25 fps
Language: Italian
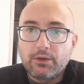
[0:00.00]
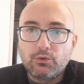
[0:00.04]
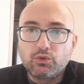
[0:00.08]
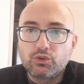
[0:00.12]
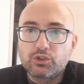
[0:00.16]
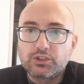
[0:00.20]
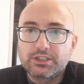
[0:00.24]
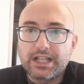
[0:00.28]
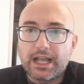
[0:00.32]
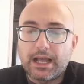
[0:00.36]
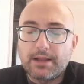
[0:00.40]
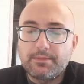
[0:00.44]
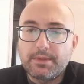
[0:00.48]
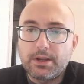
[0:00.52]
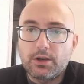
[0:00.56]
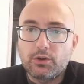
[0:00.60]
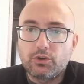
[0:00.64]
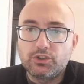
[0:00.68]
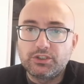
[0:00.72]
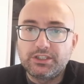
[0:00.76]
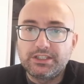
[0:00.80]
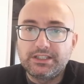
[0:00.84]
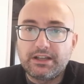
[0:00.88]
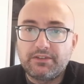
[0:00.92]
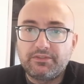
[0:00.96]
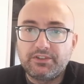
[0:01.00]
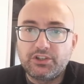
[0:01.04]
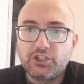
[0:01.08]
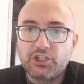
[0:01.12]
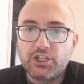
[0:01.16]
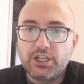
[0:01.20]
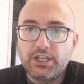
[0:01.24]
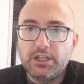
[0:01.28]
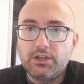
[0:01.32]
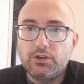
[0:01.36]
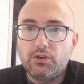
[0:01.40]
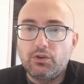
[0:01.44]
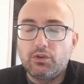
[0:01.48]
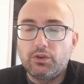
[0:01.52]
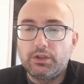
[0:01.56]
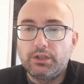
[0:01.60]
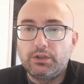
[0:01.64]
gustarmela così da vicino